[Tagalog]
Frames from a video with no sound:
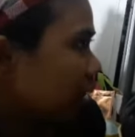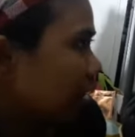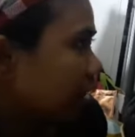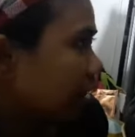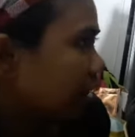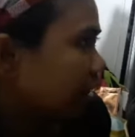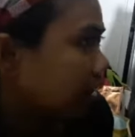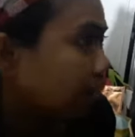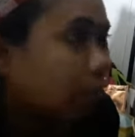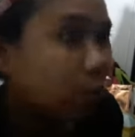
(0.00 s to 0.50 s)

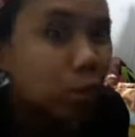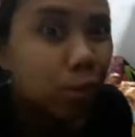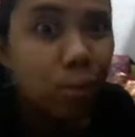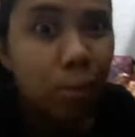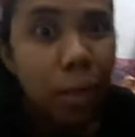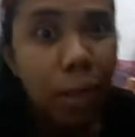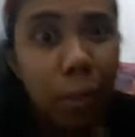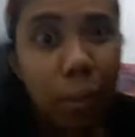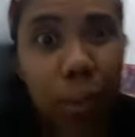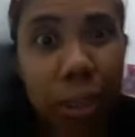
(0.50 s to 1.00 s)
Ay, tapos
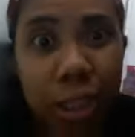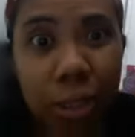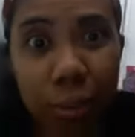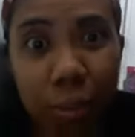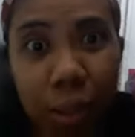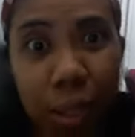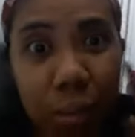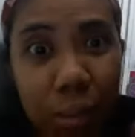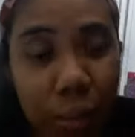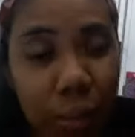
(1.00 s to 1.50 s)
meron pa siyang
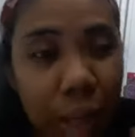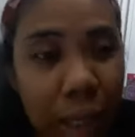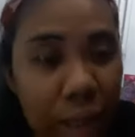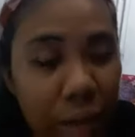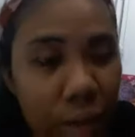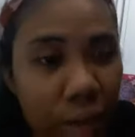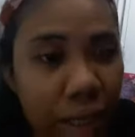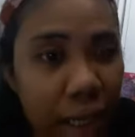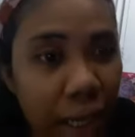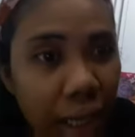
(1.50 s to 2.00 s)

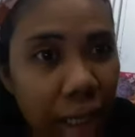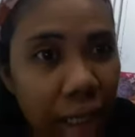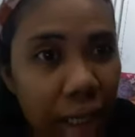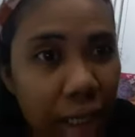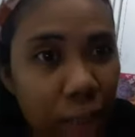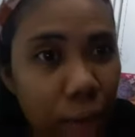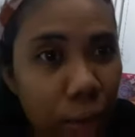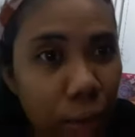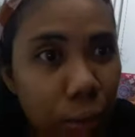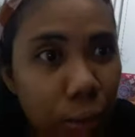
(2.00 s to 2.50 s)
pinapapasok sa
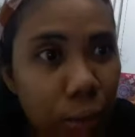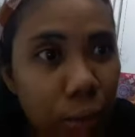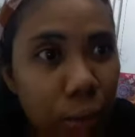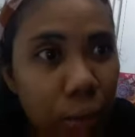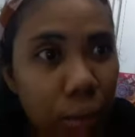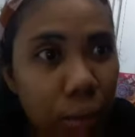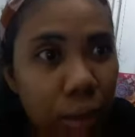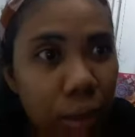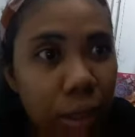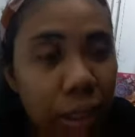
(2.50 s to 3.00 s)
akin yung,
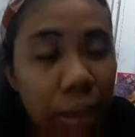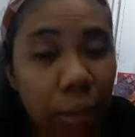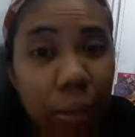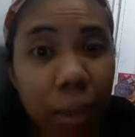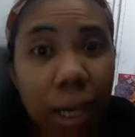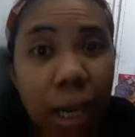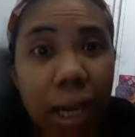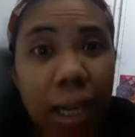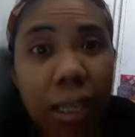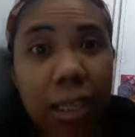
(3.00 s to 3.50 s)
'di
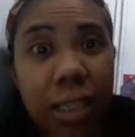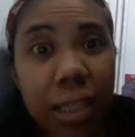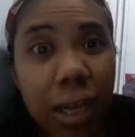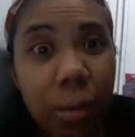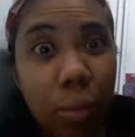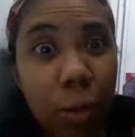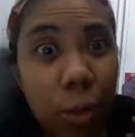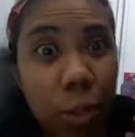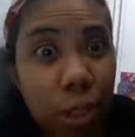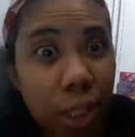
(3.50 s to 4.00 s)
ba nga
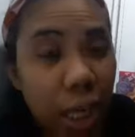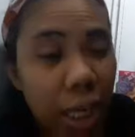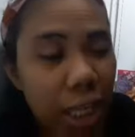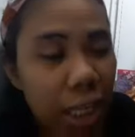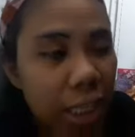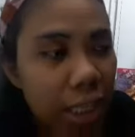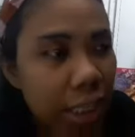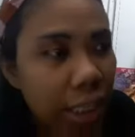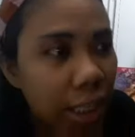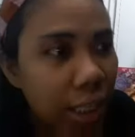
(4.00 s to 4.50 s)
sa
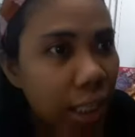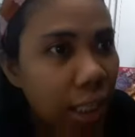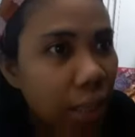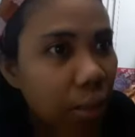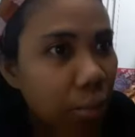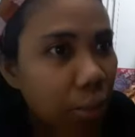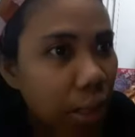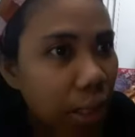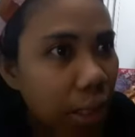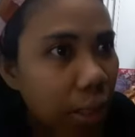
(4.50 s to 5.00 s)
Australia sana
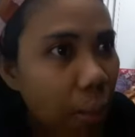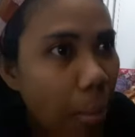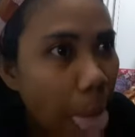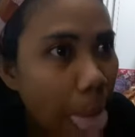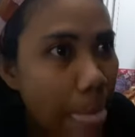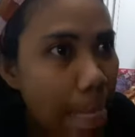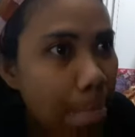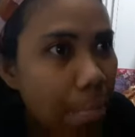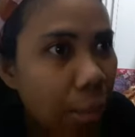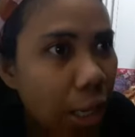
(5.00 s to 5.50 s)
kami.
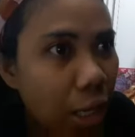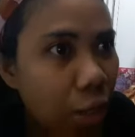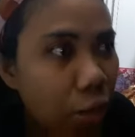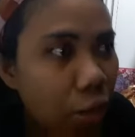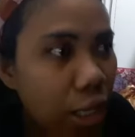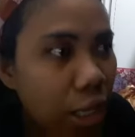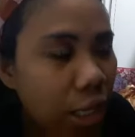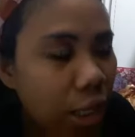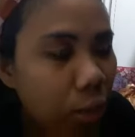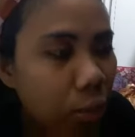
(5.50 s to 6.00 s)

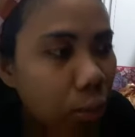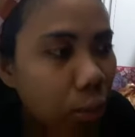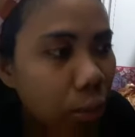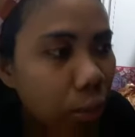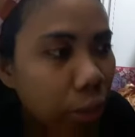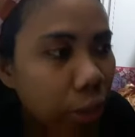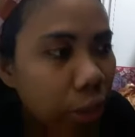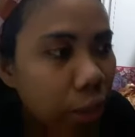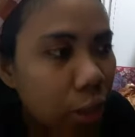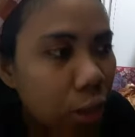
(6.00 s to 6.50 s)
Ngayon di
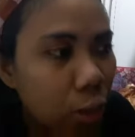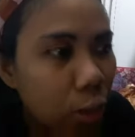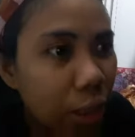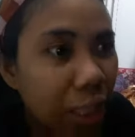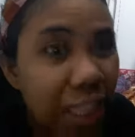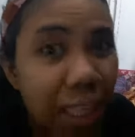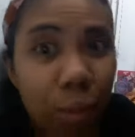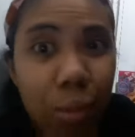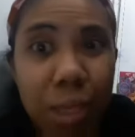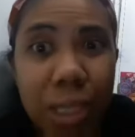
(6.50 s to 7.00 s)
natuloy. So
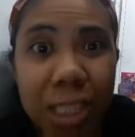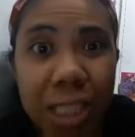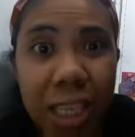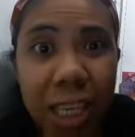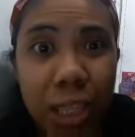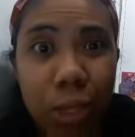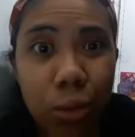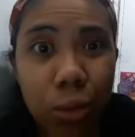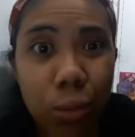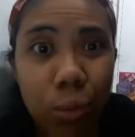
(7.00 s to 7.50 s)
naglabas
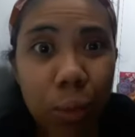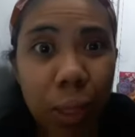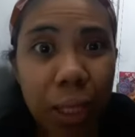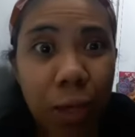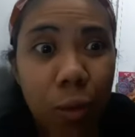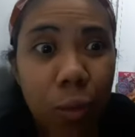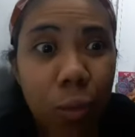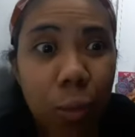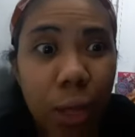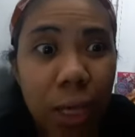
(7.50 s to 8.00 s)
sila nung
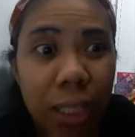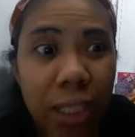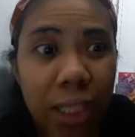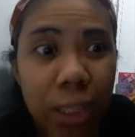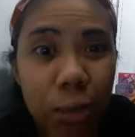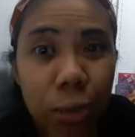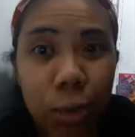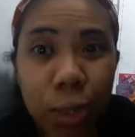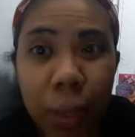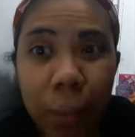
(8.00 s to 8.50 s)
parang upuan
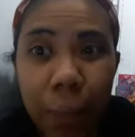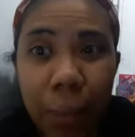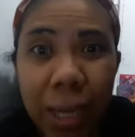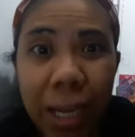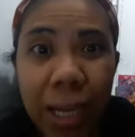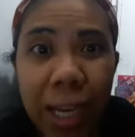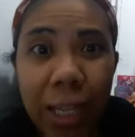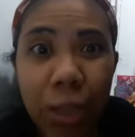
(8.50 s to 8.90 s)
ni Duday pang